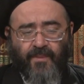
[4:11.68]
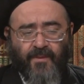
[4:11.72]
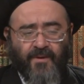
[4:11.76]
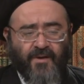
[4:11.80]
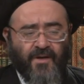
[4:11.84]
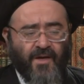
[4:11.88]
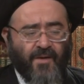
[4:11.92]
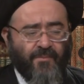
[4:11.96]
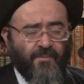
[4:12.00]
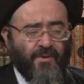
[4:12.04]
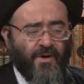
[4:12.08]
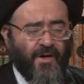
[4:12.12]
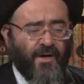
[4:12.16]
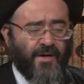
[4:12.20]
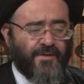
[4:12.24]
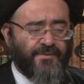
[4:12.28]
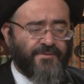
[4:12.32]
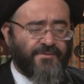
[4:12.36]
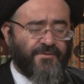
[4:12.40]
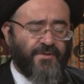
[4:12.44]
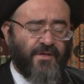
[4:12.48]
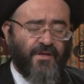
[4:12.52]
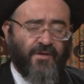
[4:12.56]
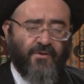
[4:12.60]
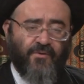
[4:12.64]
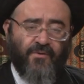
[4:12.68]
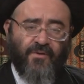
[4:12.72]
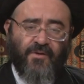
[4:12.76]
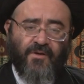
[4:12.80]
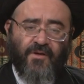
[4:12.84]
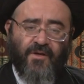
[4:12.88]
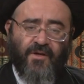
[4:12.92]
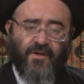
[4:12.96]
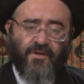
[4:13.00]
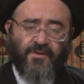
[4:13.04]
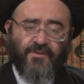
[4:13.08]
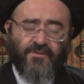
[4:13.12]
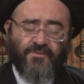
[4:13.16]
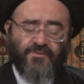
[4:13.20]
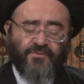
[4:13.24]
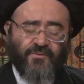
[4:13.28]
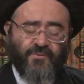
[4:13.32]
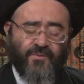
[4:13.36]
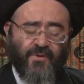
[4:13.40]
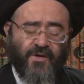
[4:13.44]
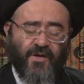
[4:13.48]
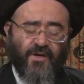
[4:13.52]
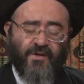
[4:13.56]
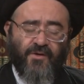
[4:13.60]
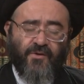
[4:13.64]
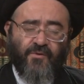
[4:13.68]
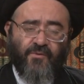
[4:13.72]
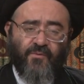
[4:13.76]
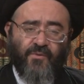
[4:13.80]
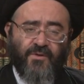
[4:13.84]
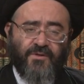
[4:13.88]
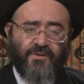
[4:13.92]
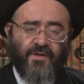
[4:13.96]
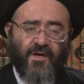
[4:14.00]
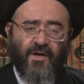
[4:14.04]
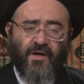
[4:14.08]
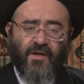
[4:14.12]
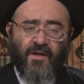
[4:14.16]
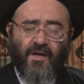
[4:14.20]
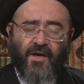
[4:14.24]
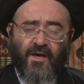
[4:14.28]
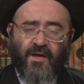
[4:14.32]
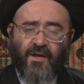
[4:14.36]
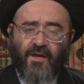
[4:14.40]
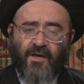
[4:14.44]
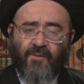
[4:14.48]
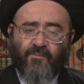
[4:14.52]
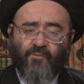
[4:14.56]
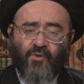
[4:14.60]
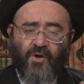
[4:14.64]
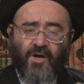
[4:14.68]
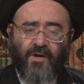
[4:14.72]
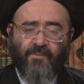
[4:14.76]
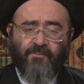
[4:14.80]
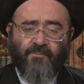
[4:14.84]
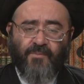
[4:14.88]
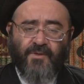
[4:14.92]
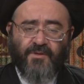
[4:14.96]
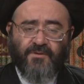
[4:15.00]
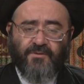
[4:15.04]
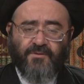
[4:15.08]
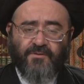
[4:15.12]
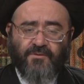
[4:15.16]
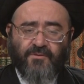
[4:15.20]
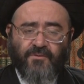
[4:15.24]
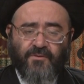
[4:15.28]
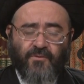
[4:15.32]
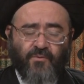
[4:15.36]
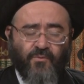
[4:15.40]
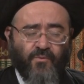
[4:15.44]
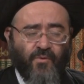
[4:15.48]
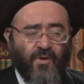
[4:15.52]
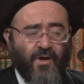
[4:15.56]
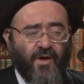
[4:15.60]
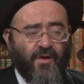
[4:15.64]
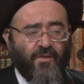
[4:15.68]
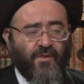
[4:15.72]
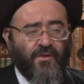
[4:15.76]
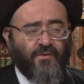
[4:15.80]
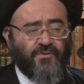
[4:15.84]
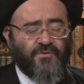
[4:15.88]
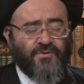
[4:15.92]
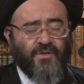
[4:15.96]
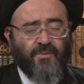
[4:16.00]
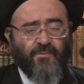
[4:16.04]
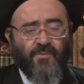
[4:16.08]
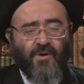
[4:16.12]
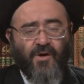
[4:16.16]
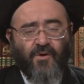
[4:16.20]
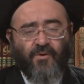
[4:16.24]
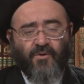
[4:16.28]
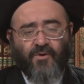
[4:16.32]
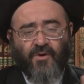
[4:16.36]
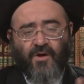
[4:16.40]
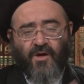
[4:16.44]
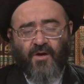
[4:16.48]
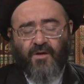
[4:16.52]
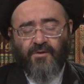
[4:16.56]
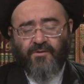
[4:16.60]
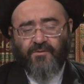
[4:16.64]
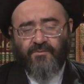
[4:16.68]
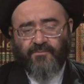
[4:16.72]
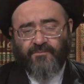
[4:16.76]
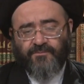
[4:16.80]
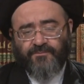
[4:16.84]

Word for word: كما أنزله الله سبحانه وتعالى على محمد وهذا يسمى قرآن